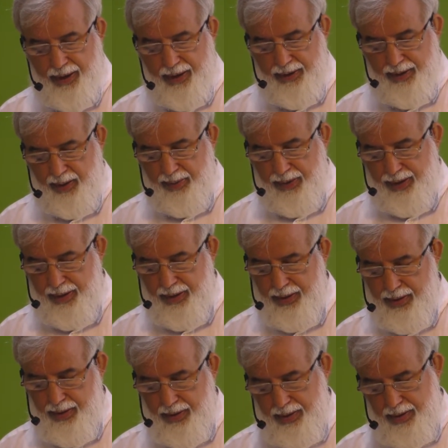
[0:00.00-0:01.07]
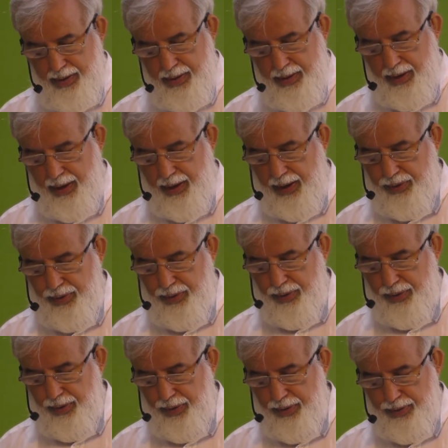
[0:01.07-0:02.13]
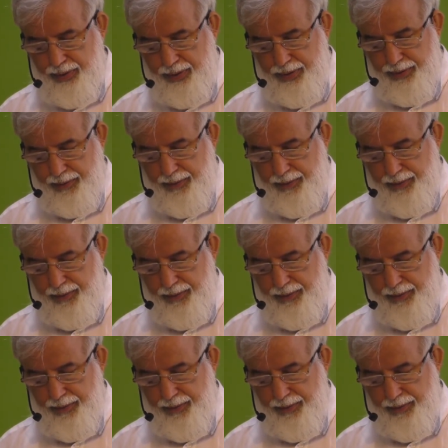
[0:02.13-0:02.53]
gibi e, hayat sürüyoruz.